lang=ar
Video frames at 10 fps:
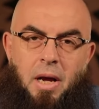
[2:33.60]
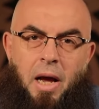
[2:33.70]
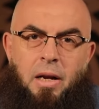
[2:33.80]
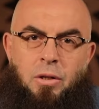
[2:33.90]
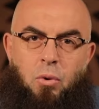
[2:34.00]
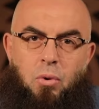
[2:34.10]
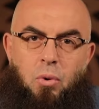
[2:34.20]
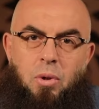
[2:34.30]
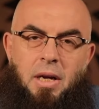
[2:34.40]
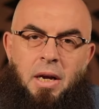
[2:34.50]
قال
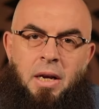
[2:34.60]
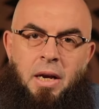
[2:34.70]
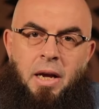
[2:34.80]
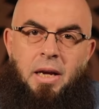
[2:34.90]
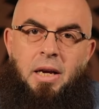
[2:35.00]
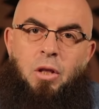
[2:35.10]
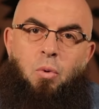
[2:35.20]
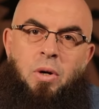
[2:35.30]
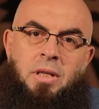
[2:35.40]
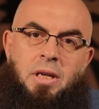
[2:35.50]
لزوجته إن هي
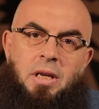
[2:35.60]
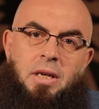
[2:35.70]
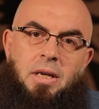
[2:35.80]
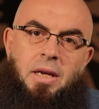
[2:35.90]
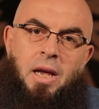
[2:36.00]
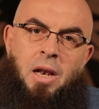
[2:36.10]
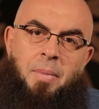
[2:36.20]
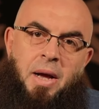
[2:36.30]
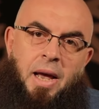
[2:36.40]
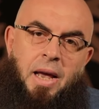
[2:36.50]
توديه
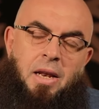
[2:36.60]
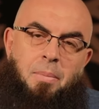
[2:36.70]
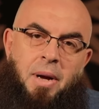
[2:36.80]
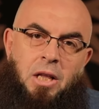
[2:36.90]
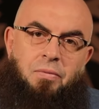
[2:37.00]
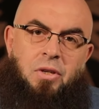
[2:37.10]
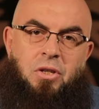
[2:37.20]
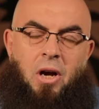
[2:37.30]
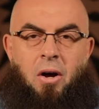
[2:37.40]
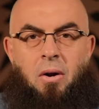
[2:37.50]
المكان البعيد في
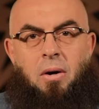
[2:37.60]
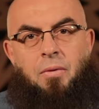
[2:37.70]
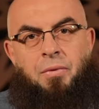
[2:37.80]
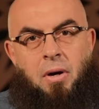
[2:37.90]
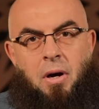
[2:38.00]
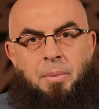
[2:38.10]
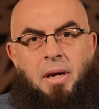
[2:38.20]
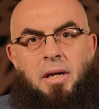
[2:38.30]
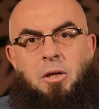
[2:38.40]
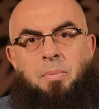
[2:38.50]
الصحراء في
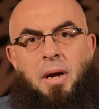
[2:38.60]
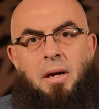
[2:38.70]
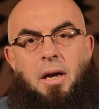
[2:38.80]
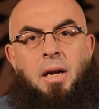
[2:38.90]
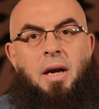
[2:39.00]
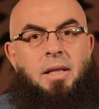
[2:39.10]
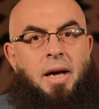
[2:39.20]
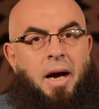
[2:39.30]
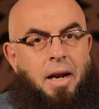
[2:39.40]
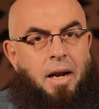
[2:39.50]
قبيلة ما
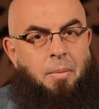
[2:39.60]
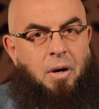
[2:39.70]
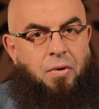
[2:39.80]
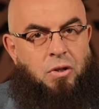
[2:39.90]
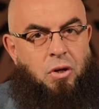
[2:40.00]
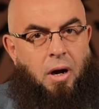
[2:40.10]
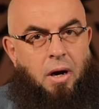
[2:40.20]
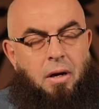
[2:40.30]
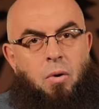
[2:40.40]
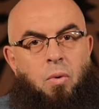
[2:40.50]
ليتعلم
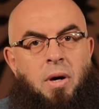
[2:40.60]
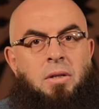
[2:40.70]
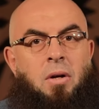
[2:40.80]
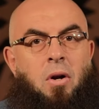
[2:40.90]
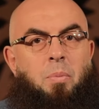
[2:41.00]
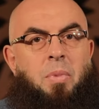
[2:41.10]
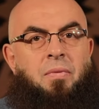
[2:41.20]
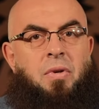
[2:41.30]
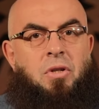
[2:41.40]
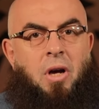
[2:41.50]
الفصاحة ويتربى
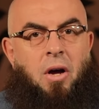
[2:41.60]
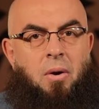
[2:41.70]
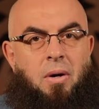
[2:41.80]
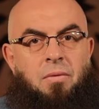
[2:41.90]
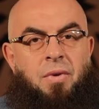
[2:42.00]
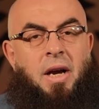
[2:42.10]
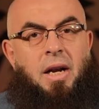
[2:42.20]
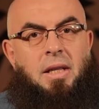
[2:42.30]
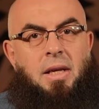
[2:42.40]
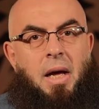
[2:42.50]
في الصحراء
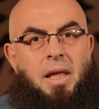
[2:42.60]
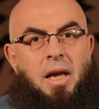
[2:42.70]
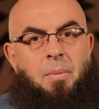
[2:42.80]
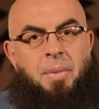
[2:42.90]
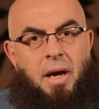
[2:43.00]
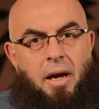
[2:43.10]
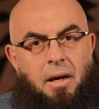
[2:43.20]
فكانت هذه البيئة